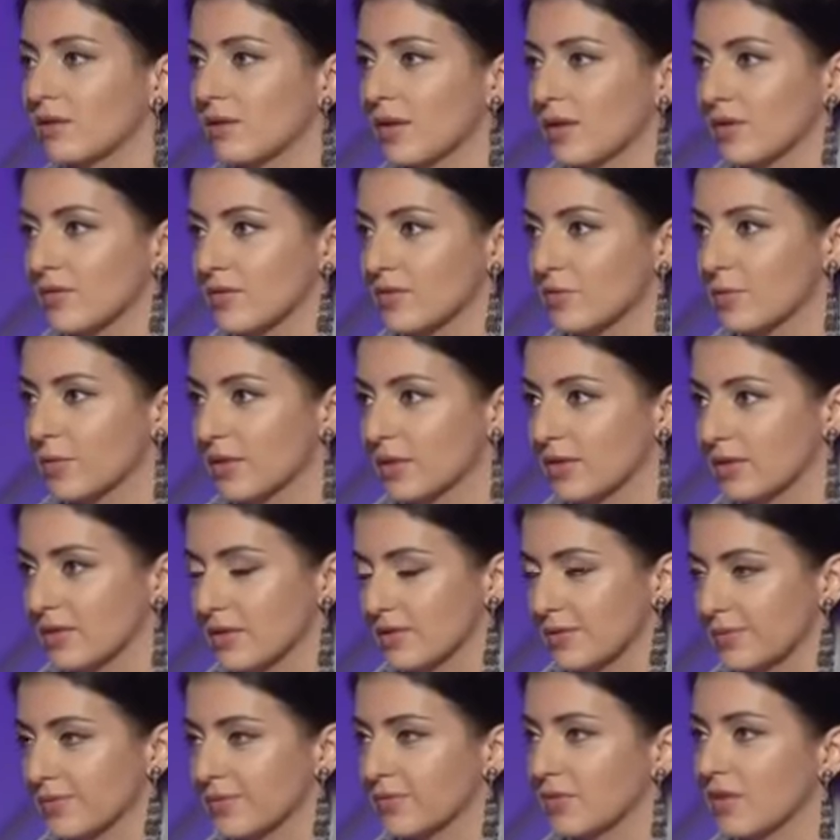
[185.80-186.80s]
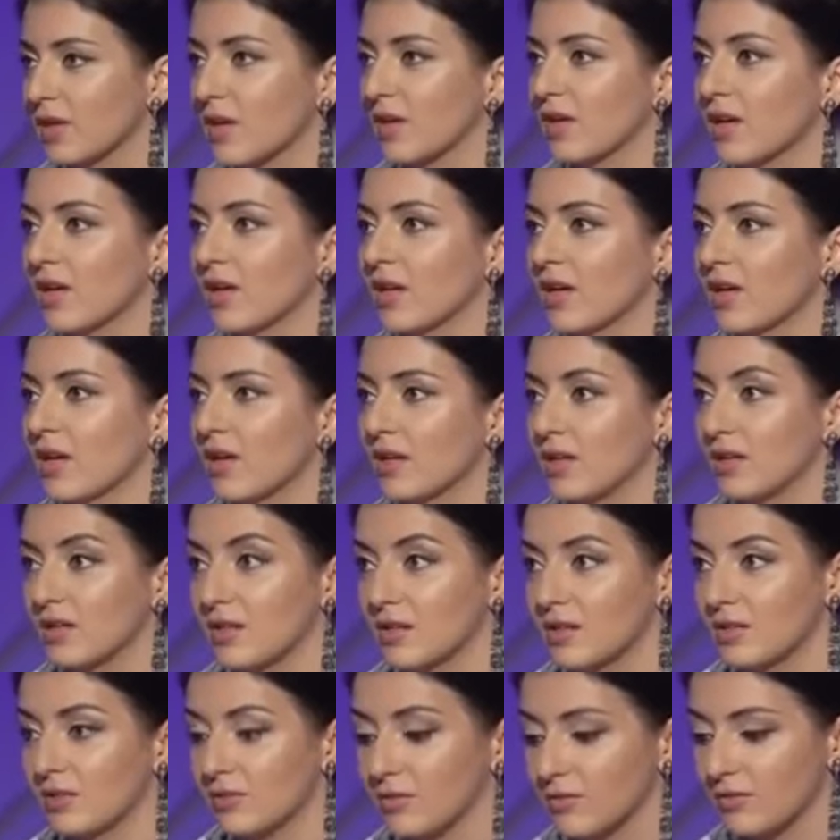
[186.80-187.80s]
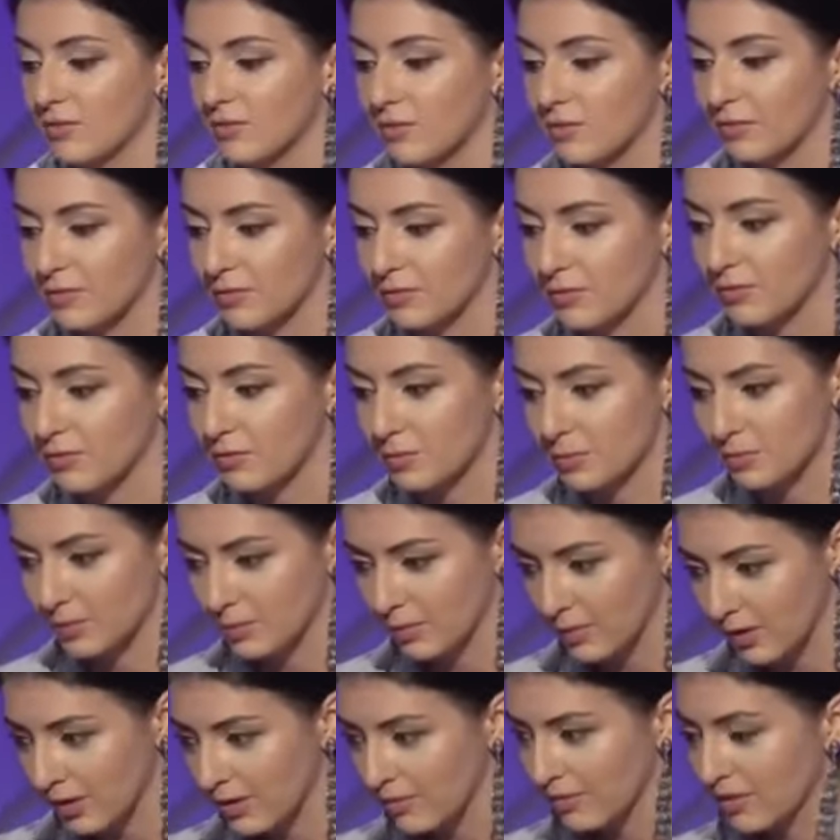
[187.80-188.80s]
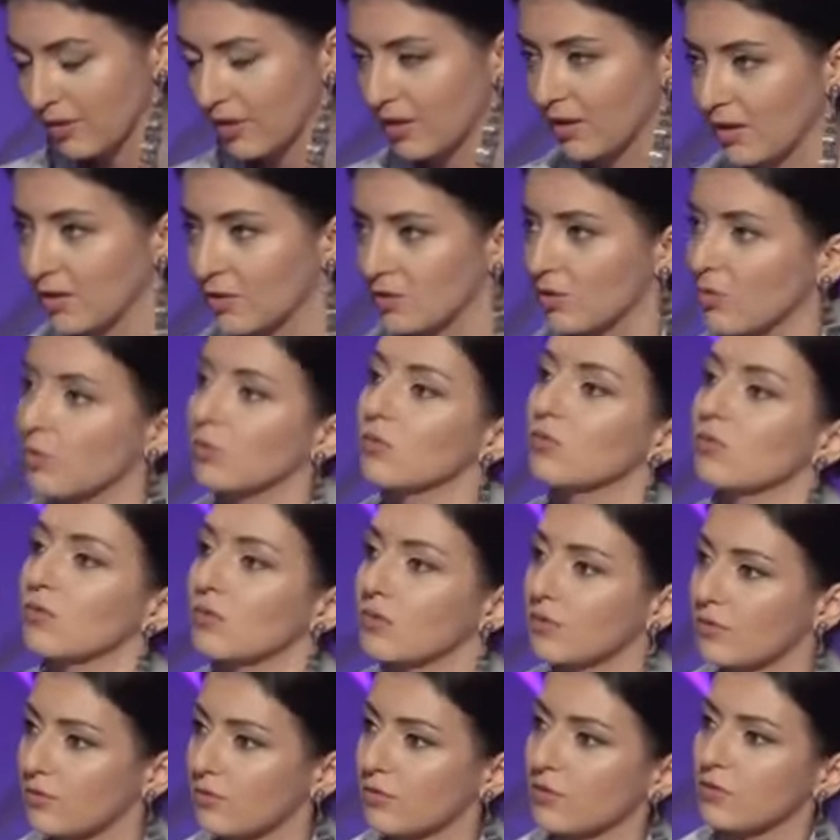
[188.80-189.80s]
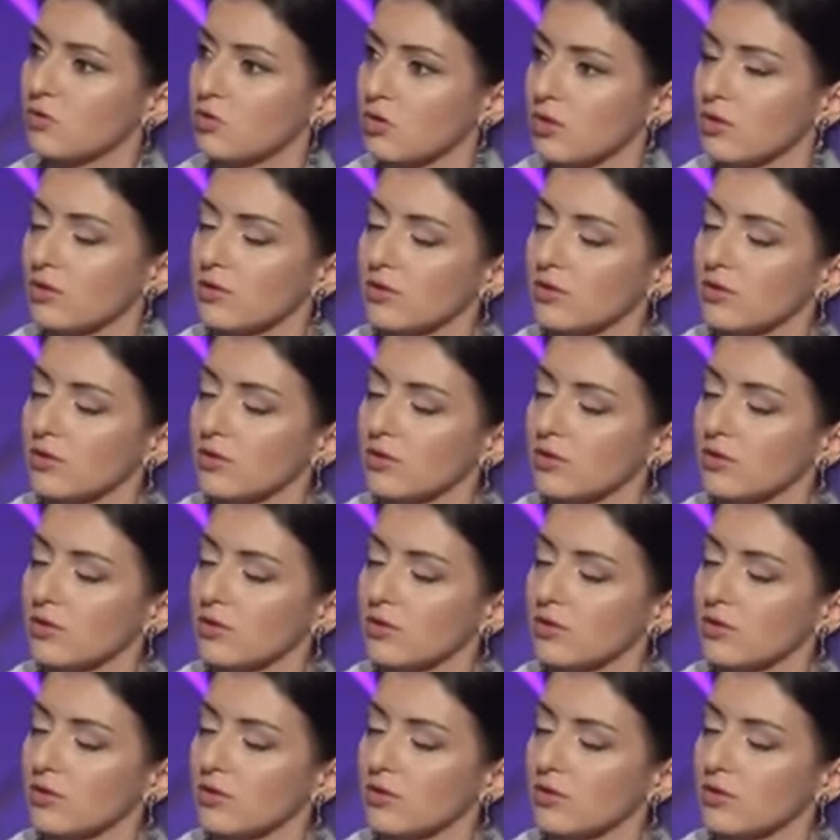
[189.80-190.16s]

Lives Matter. Э, говорили, то, вот вы уже